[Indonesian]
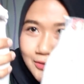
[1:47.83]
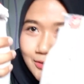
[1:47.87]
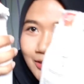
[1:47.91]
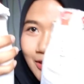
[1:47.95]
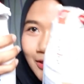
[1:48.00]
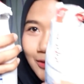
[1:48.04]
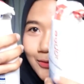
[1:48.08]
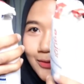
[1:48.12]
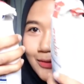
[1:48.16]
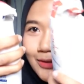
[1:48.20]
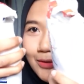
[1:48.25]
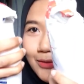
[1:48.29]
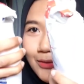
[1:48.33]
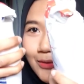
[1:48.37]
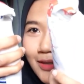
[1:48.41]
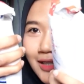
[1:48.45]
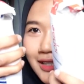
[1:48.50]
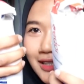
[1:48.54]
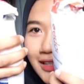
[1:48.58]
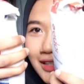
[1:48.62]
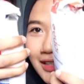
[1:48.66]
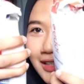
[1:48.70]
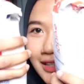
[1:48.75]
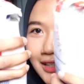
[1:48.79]
juga
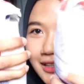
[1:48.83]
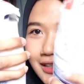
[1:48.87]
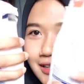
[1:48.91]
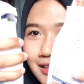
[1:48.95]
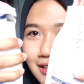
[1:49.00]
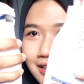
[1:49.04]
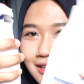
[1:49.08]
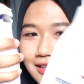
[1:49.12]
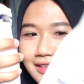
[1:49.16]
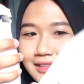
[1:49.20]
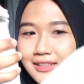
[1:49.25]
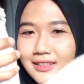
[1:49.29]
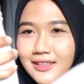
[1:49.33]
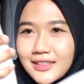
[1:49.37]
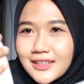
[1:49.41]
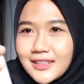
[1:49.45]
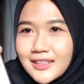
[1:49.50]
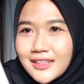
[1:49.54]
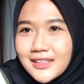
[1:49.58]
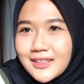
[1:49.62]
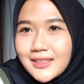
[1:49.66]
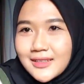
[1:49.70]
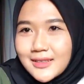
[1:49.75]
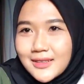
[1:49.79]
dua-duanya
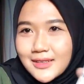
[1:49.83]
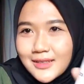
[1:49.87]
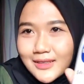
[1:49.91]
ah,